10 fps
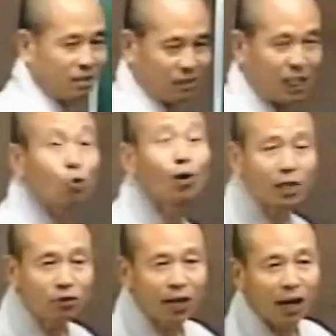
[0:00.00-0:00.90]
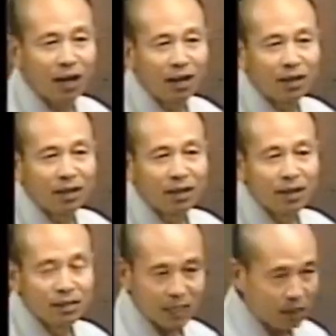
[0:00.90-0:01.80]
채공하냐 내나.
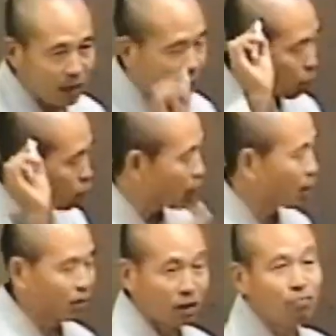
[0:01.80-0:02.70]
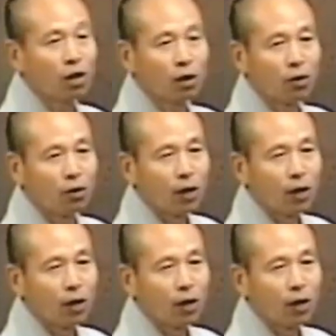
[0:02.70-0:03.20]
생사가 본래 없는 거예요.